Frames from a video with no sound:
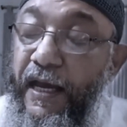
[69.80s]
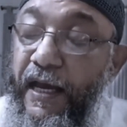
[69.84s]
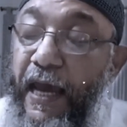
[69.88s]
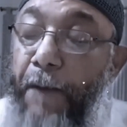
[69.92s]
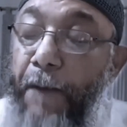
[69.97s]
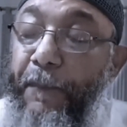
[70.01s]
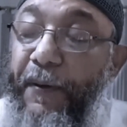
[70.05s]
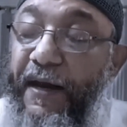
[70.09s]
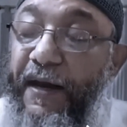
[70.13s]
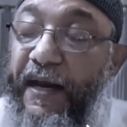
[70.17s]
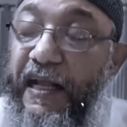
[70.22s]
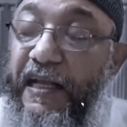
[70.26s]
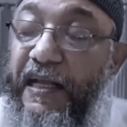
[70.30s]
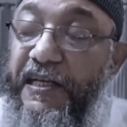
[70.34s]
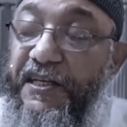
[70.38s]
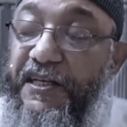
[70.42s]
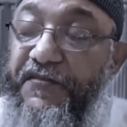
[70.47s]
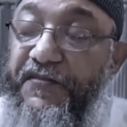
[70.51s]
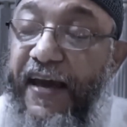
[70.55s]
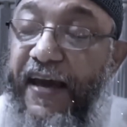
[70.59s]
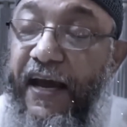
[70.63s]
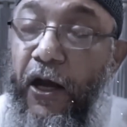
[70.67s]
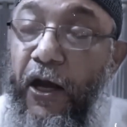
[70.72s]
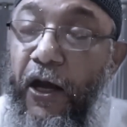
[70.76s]
ক্যাপিটাল জি
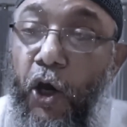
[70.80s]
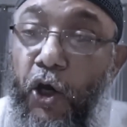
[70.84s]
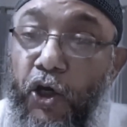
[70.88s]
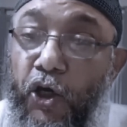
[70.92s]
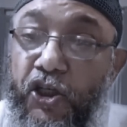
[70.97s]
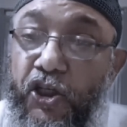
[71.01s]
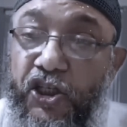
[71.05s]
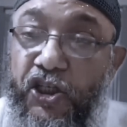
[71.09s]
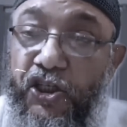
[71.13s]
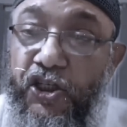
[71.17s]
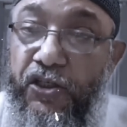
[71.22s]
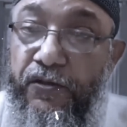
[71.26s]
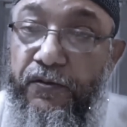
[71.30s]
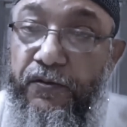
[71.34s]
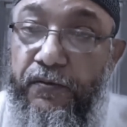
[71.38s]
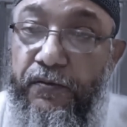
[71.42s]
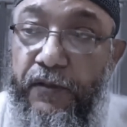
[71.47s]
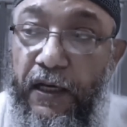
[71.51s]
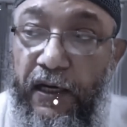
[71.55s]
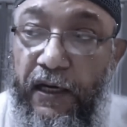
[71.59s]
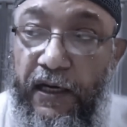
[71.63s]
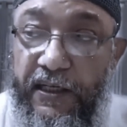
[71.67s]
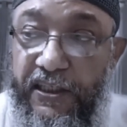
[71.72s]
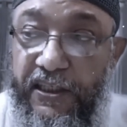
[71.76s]
দিয়ে গডস
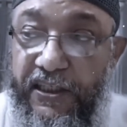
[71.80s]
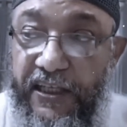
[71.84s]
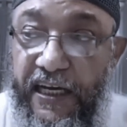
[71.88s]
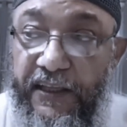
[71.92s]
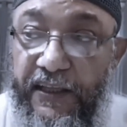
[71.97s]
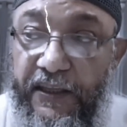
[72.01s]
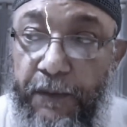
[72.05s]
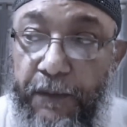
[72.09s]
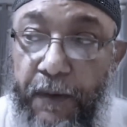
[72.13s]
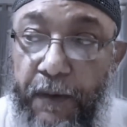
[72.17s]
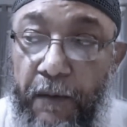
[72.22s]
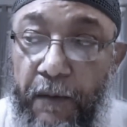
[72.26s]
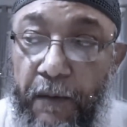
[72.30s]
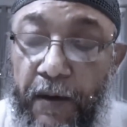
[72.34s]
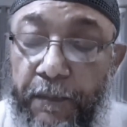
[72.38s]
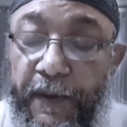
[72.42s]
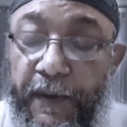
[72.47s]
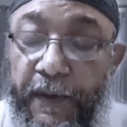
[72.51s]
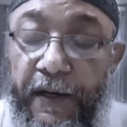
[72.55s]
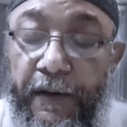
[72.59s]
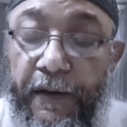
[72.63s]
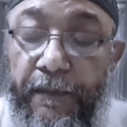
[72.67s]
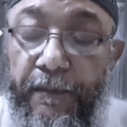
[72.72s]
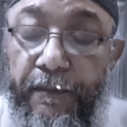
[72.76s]
ইংরেজি সাহিত্যে পাবে
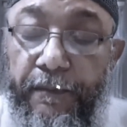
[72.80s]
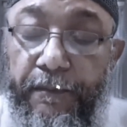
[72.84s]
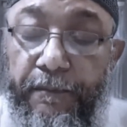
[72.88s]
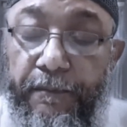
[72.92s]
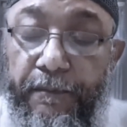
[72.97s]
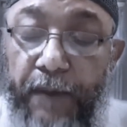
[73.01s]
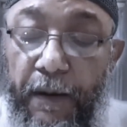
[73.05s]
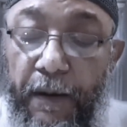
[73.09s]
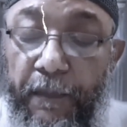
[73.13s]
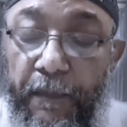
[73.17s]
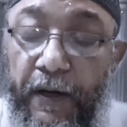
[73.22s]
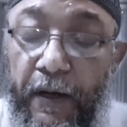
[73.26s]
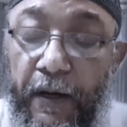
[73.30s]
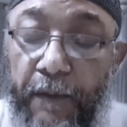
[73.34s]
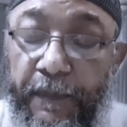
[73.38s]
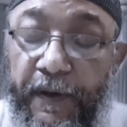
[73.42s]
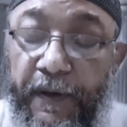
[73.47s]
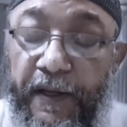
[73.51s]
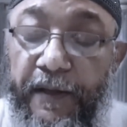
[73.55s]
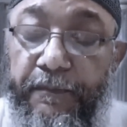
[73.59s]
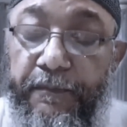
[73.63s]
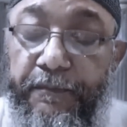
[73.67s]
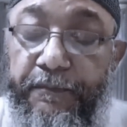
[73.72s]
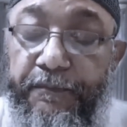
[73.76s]
আপনি পাবেন
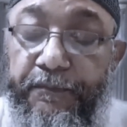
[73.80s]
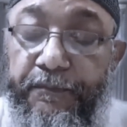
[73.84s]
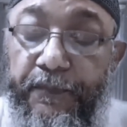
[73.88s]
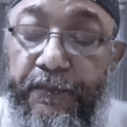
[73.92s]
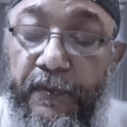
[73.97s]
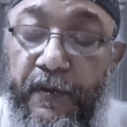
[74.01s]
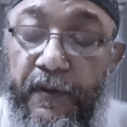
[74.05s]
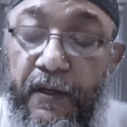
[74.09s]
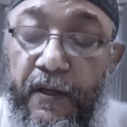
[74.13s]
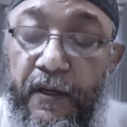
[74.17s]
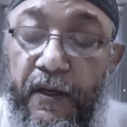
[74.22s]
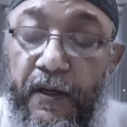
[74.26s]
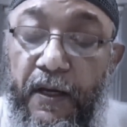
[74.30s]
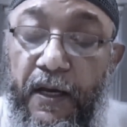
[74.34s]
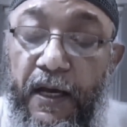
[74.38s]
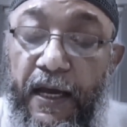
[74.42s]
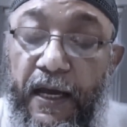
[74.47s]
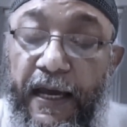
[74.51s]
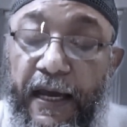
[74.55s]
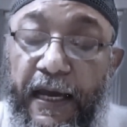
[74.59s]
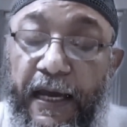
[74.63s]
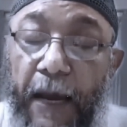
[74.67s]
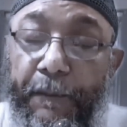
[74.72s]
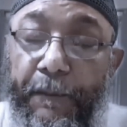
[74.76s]
আপনি
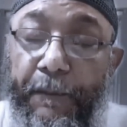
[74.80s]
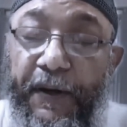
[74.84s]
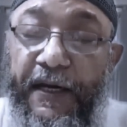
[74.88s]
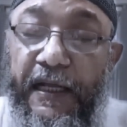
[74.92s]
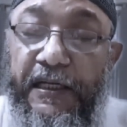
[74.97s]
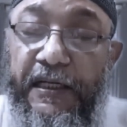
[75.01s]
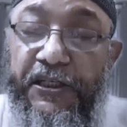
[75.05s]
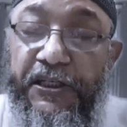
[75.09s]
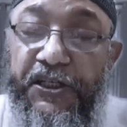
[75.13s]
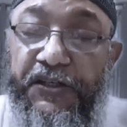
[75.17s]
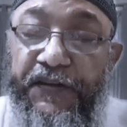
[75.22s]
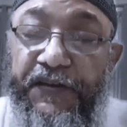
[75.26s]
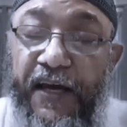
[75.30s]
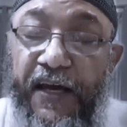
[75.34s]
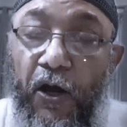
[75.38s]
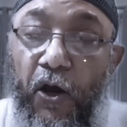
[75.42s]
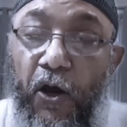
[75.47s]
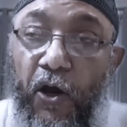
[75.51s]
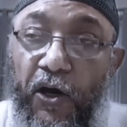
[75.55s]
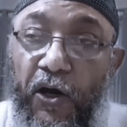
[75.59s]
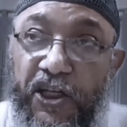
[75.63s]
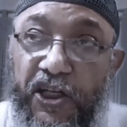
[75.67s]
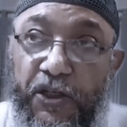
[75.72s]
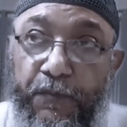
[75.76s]
ক্যাপিটাল জি দিয়ে
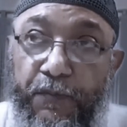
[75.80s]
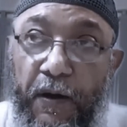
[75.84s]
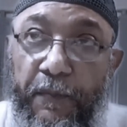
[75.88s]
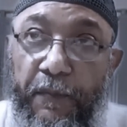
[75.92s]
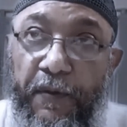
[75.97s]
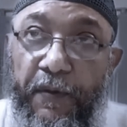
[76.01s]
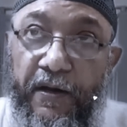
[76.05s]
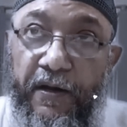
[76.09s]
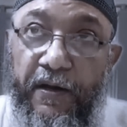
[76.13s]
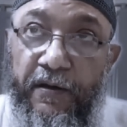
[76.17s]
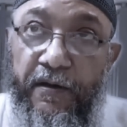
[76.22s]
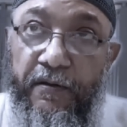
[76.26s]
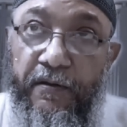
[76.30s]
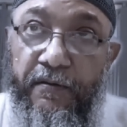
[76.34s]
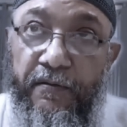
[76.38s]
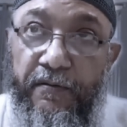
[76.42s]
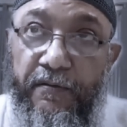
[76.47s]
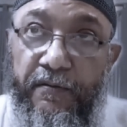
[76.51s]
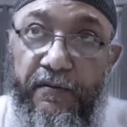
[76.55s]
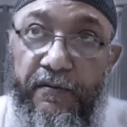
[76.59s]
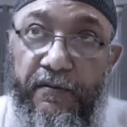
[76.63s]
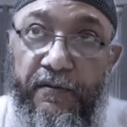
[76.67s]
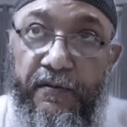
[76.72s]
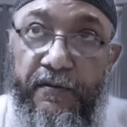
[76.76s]
গডেস পাবেন
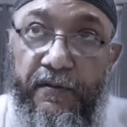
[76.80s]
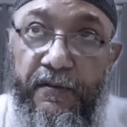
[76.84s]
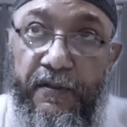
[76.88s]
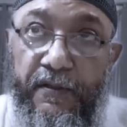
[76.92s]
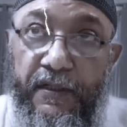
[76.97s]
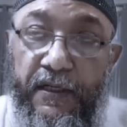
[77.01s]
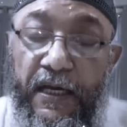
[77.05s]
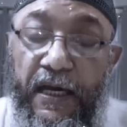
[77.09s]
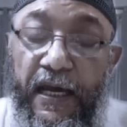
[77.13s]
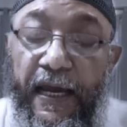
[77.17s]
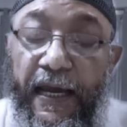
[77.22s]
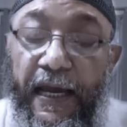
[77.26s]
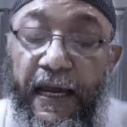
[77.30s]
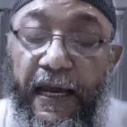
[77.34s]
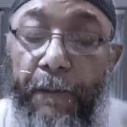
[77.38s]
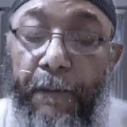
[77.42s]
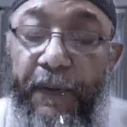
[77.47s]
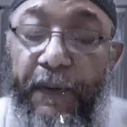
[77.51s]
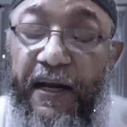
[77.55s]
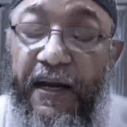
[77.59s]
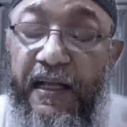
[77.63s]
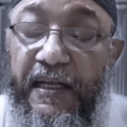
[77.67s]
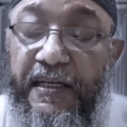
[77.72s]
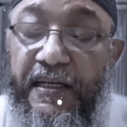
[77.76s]

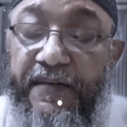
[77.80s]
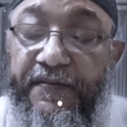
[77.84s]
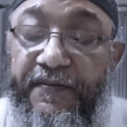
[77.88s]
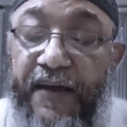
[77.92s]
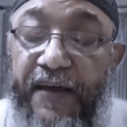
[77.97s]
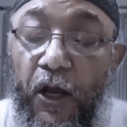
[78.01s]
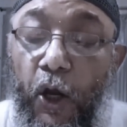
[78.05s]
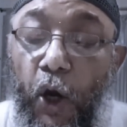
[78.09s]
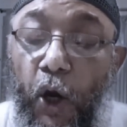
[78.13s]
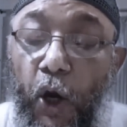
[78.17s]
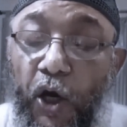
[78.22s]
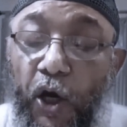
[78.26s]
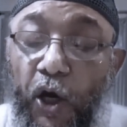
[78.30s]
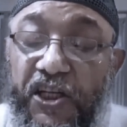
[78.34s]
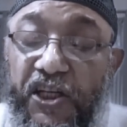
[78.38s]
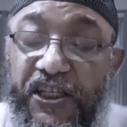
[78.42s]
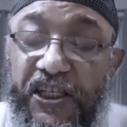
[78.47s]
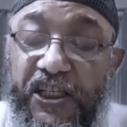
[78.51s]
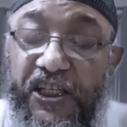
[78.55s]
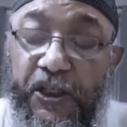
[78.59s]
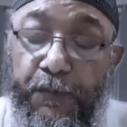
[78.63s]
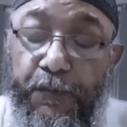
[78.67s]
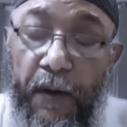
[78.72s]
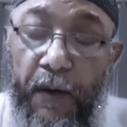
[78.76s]
ক্যাপিটাল জি দিয়ে
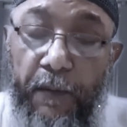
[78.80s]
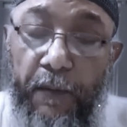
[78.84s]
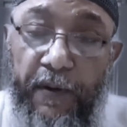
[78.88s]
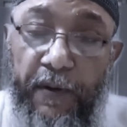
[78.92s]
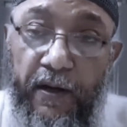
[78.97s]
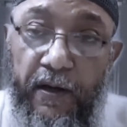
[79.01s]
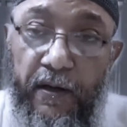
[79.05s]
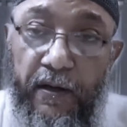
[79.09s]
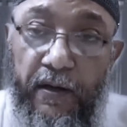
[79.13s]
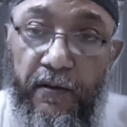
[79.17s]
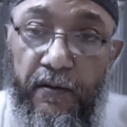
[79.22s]
গডেসেস পাবেন